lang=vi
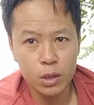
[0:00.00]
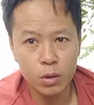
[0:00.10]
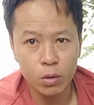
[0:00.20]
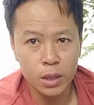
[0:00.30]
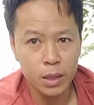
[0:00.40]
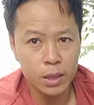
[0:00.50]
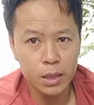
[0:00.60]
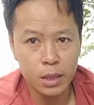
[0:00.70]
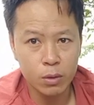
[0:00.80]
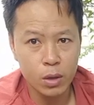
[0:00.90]
thì có thể liên
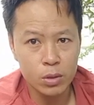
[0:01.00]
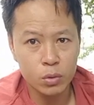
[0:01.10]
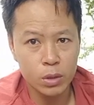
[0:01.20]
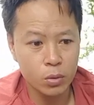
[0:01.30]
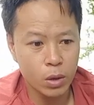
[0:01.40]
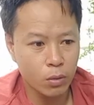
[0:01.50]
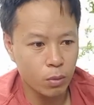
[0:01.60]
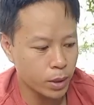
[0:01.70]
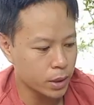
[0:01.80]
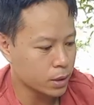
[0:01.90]
hệ qua số điện thoại của
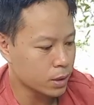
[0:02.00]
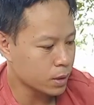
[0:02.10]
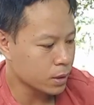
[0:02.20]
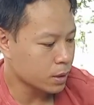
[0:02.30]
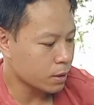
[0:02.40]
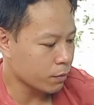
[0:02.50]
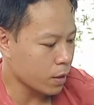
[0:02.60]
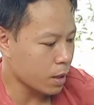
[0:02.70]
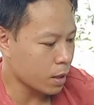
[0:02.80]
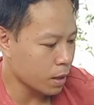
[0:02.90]
mình
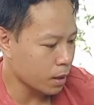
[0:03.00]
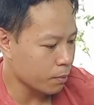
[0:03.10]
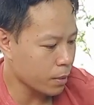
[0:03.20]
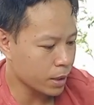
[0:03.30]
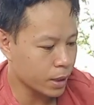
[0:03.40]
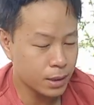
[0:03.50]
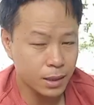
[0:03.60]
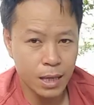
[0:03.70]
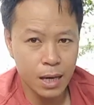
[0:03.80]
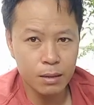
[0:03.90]
và bạn này thì
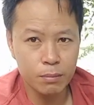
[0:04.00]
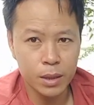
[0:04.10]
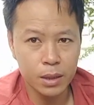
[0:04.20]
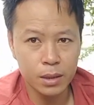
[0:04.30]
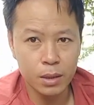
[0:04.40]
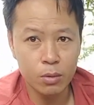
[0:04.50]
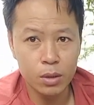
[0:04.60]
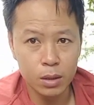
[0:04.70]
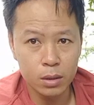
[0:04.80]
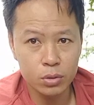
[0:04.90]
đã được mình điều
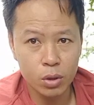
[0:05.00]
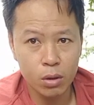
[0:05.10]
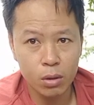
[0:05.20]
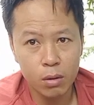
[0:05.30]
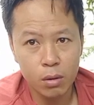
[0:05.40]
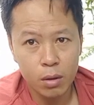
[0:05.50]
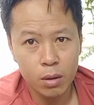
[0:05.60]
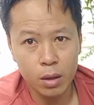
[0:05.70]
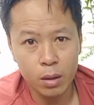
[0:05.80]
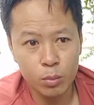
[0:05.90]
hướng cho
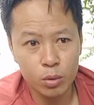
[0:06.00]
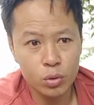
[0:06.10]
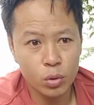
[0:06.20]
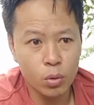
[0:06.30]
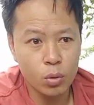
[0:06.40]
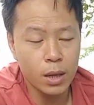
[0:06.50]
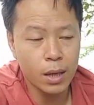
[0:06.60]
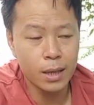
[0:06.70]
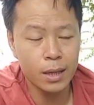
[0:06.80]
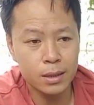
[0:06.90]
à, một số các
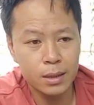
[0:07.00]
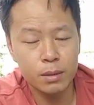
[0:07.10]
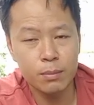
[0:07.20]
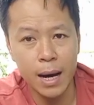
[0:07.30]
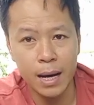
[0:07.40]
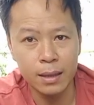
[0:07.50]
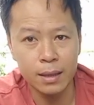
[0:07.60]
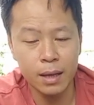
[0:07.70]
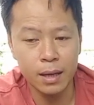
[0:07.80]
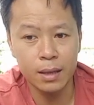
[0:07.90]
cái lệnh cơ bản
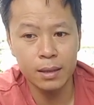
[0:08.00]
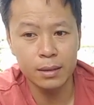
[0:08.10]
là